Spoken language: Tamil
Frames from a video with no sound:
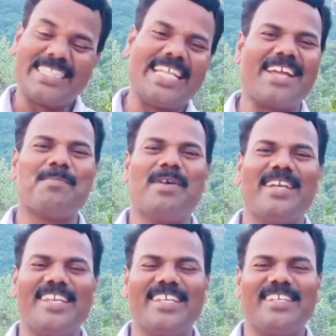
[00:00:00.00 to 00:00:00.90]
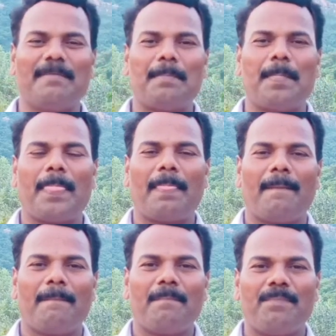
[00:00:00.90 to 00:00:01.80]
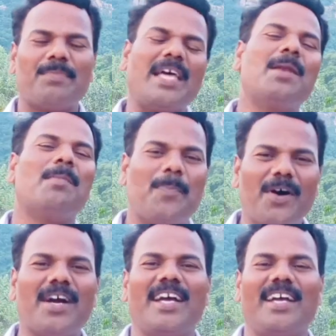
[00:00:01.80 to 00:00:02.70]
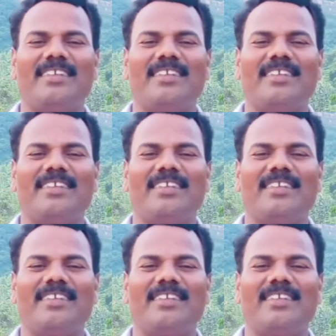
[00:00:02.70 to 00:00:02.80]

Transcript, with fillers: தைரியமாக இரு தைரியமாக போங்க